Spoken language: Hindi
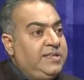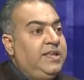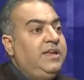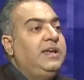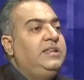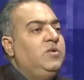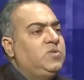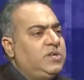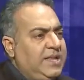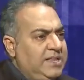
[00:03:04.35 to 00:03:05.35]
दी गई थी
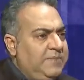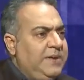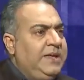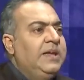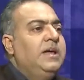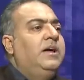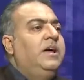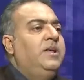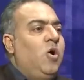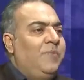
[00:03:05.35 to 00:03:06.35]
उसके अंदर भी
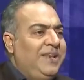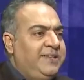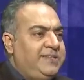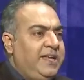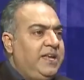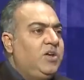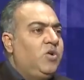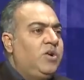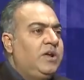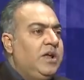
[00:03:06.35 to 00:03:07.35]
नॉमलीज थी
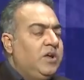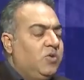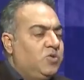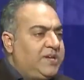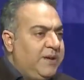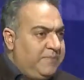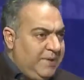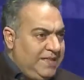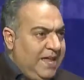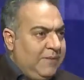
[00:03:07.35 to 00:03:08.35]
और उसके
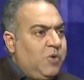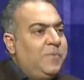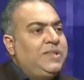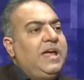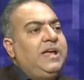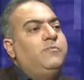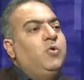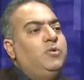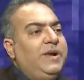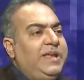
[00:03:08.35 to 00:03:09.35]
बदले आपको पता है कि
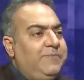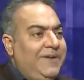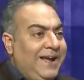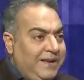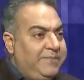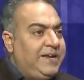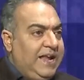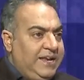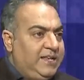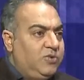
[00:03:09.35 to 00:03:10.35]
बहुत बड़ी एक प्लेंटी भी
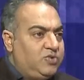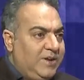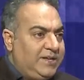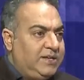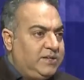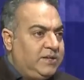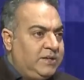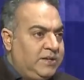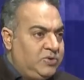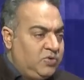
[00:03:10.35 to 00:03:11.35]
डाली थी उस वक्त की
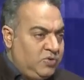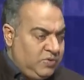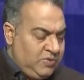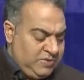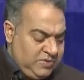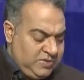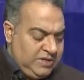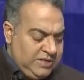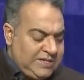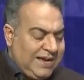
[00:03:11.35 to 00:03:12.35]
जो
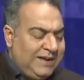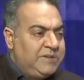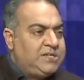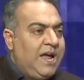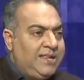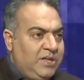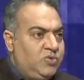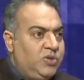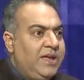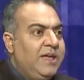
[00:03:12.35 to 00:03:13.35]
साकिब निसार थे
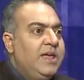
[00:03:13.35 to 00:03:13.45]
उन्होंने